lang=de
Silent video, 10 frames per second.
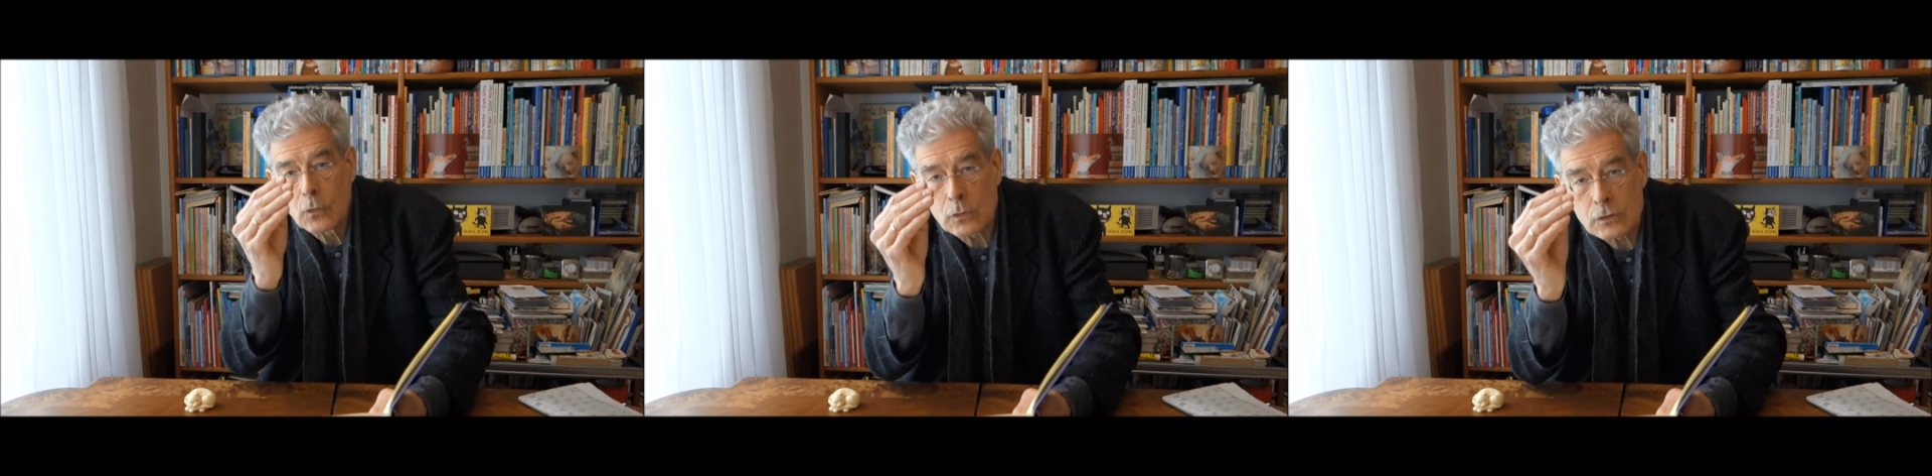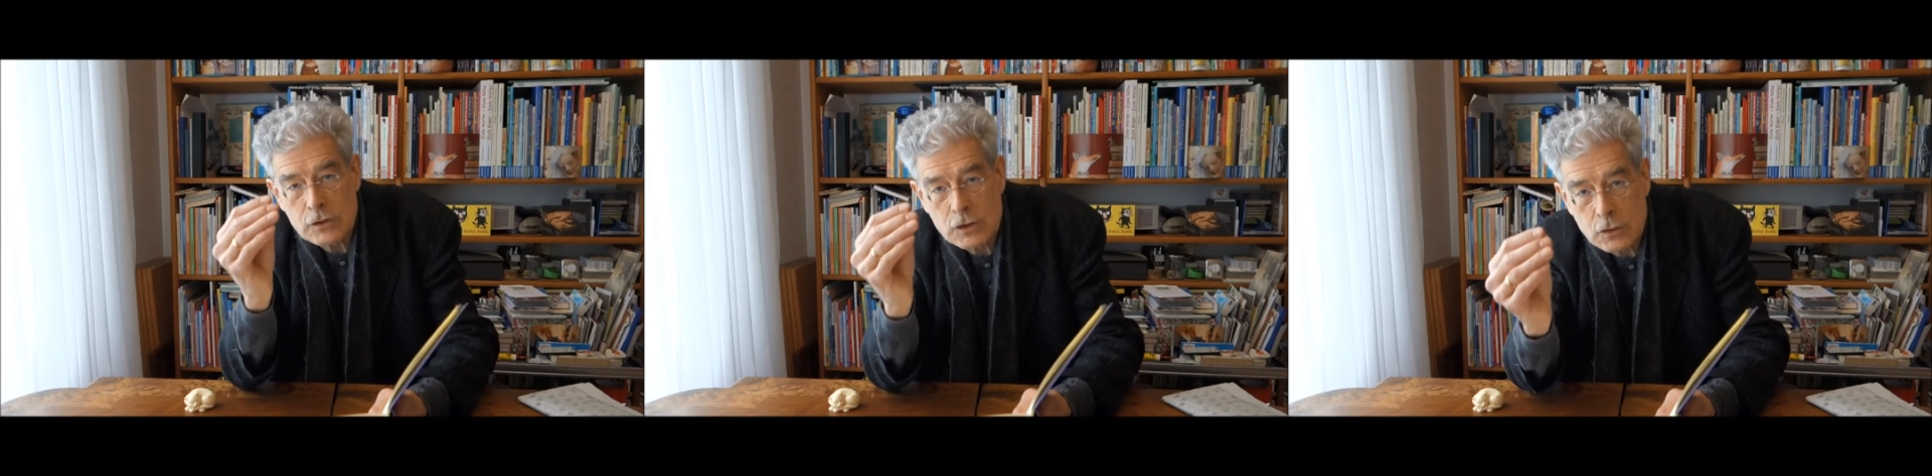Und
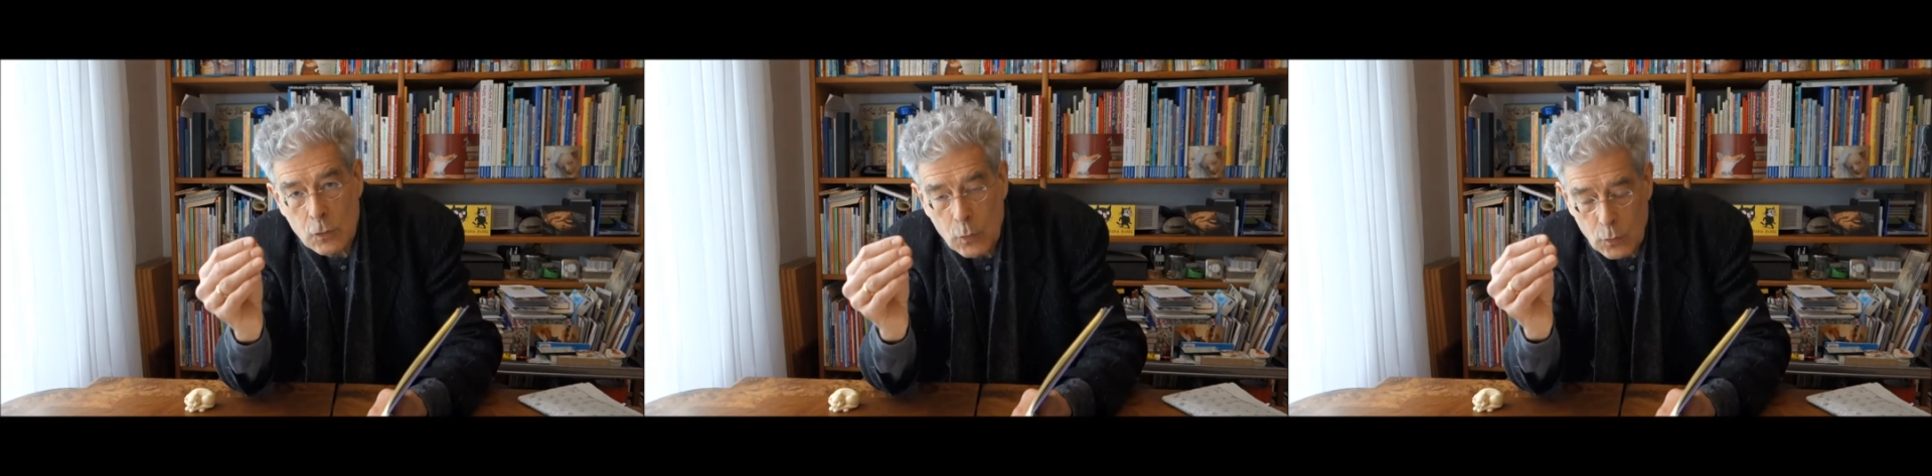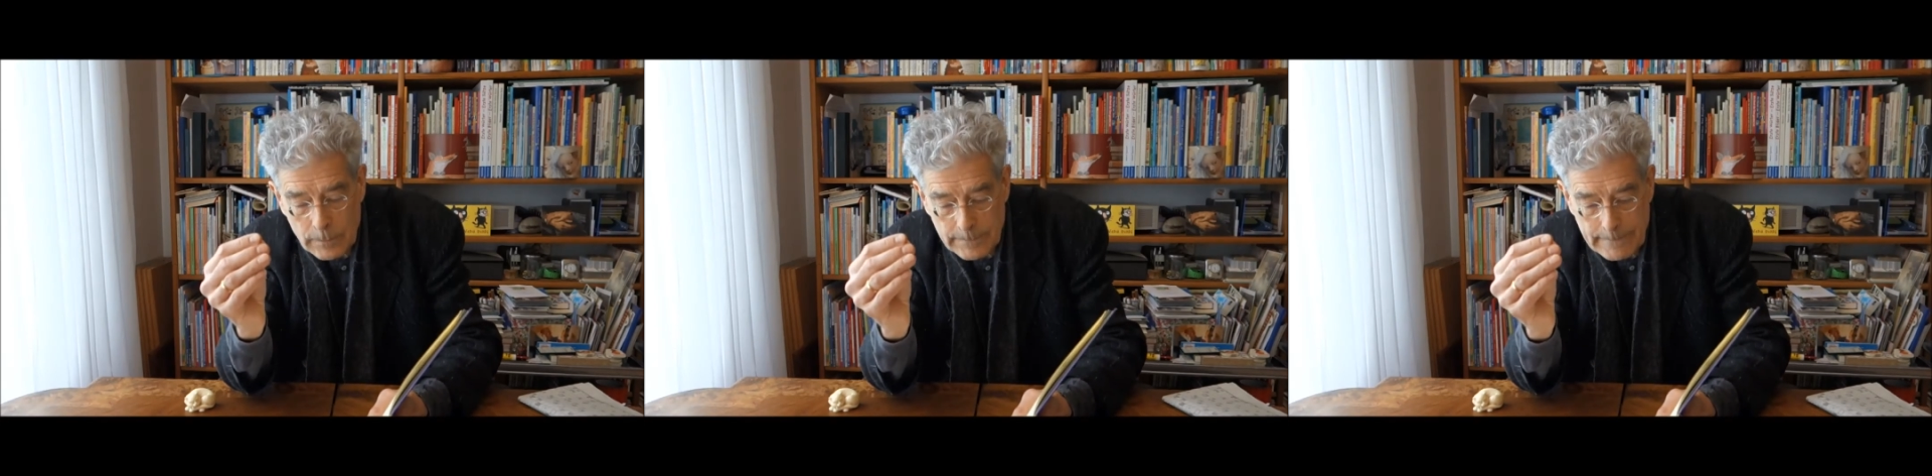
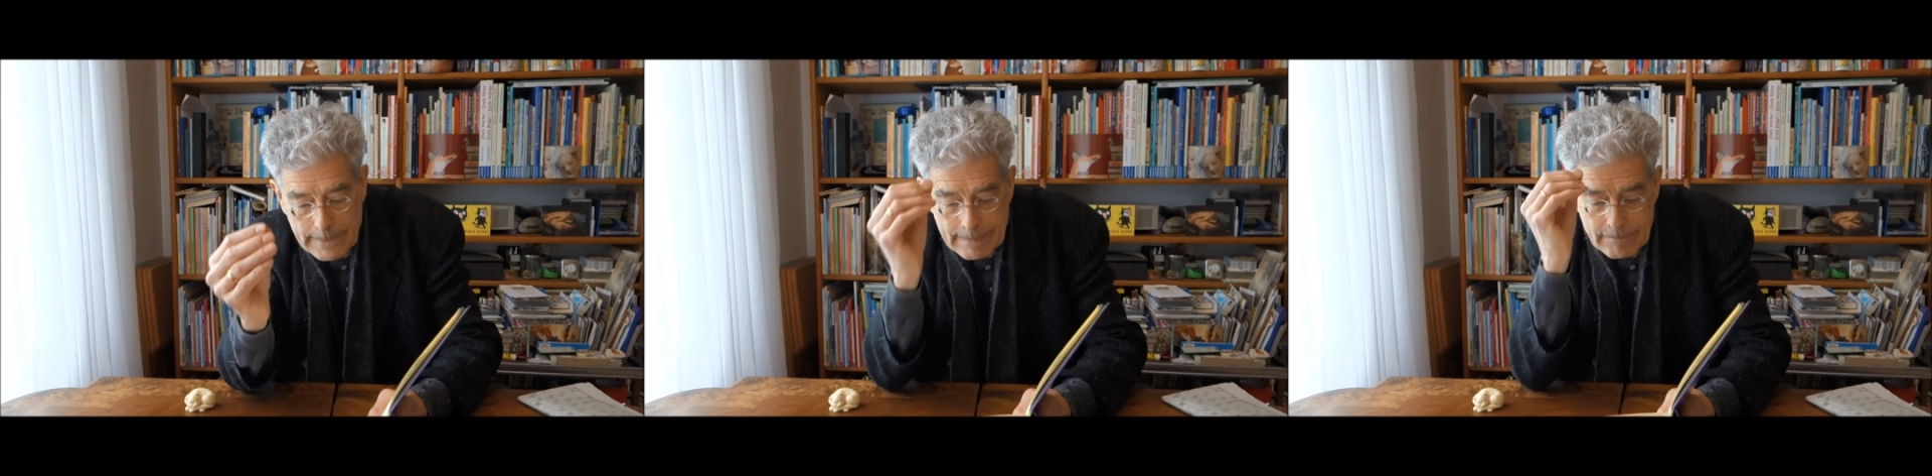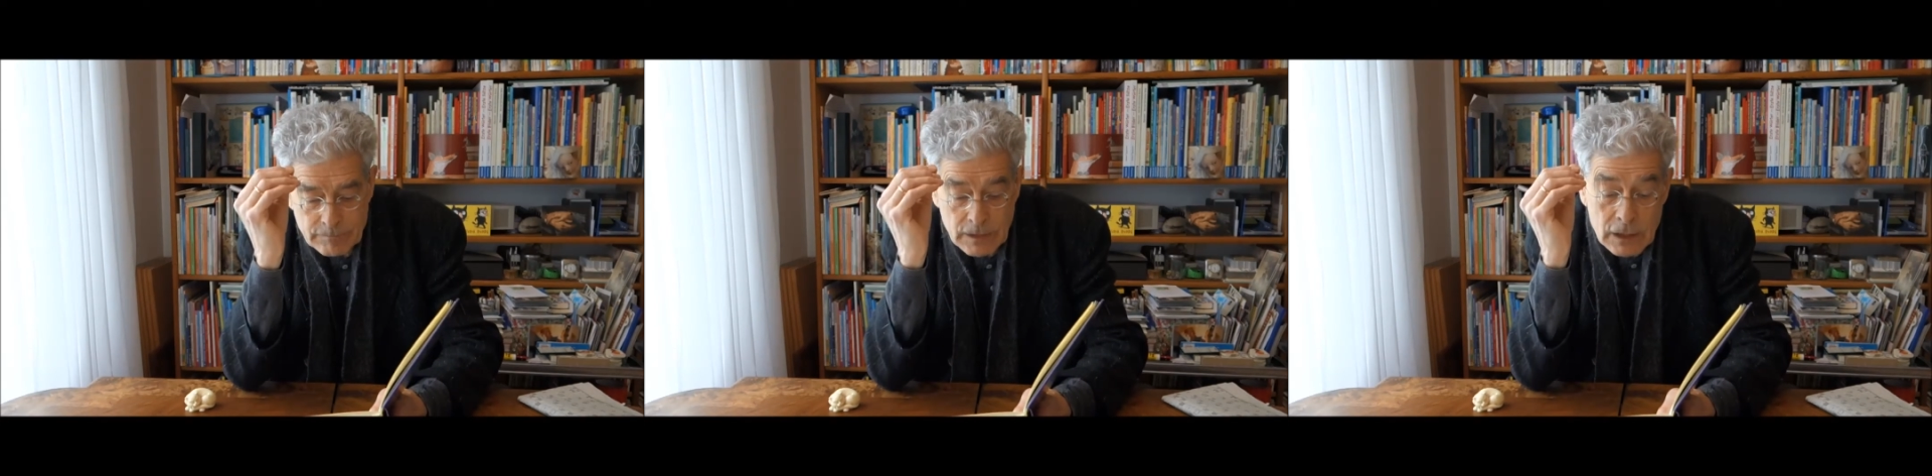so,
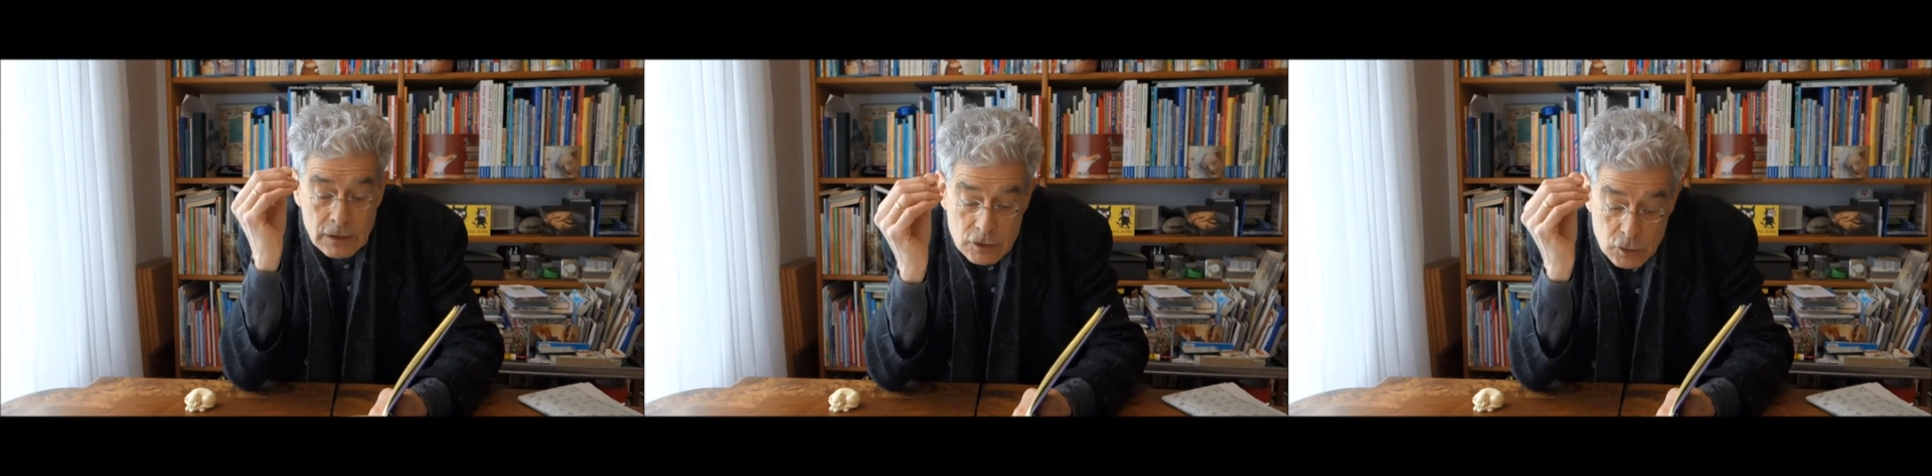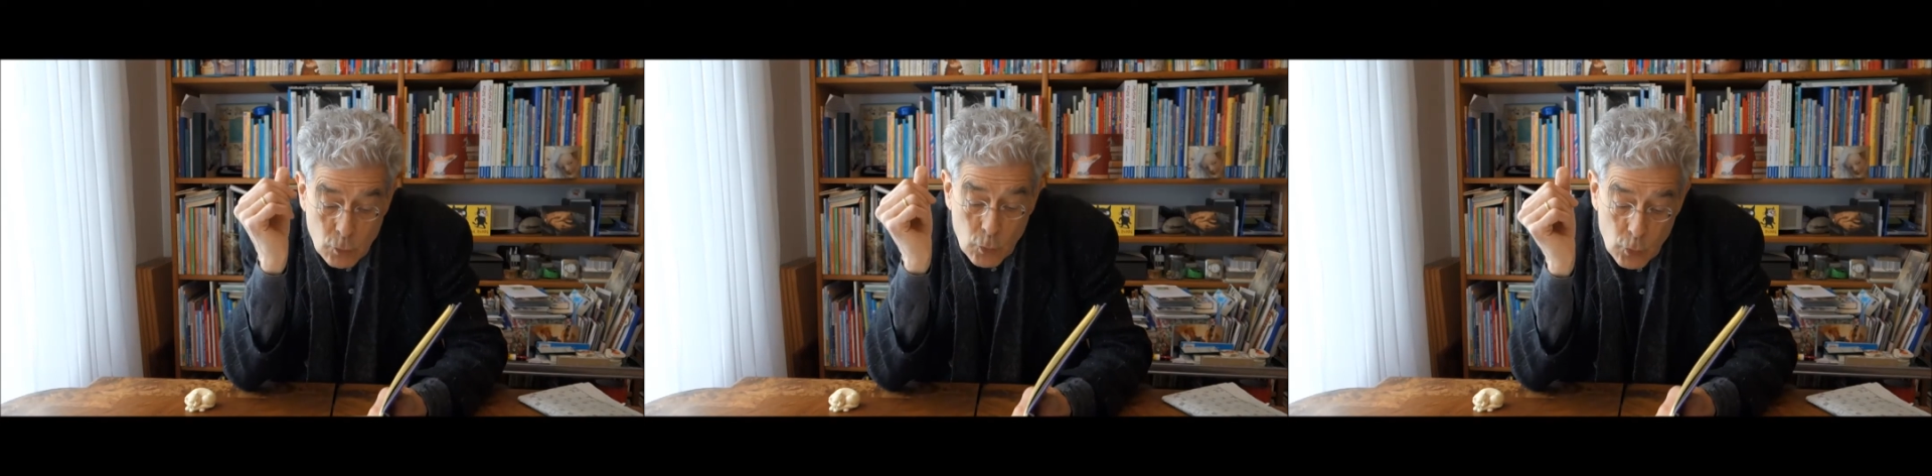
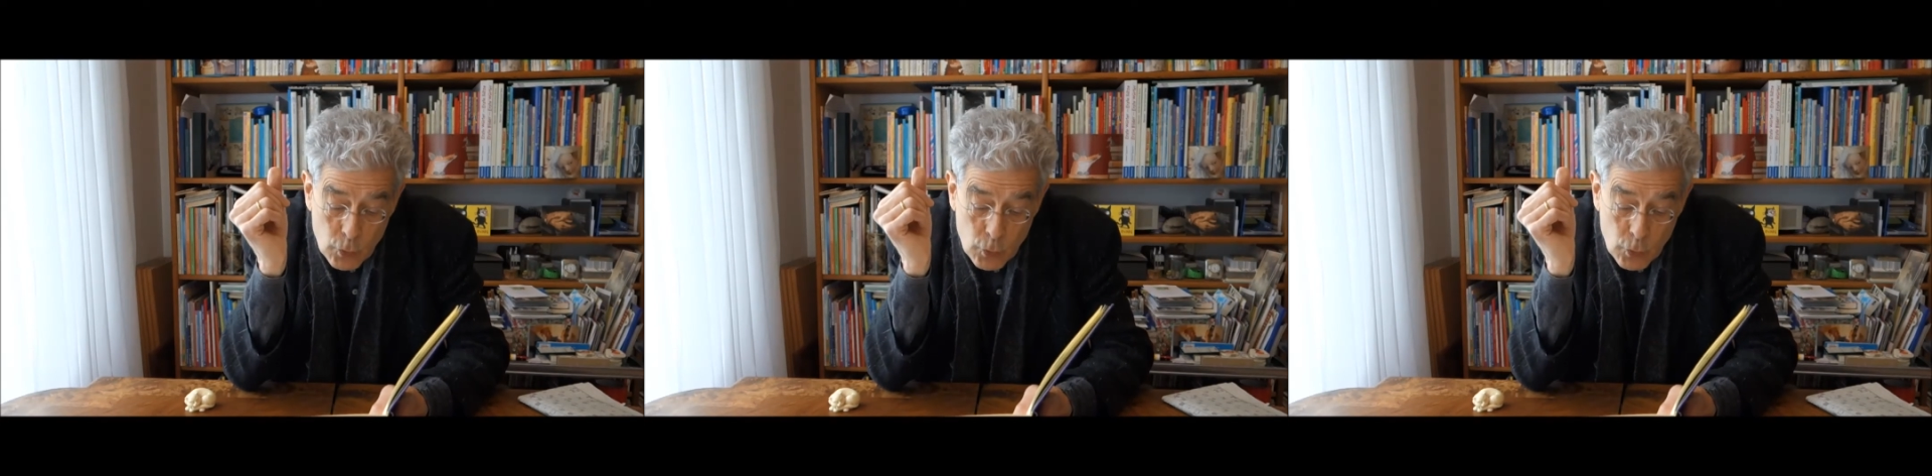so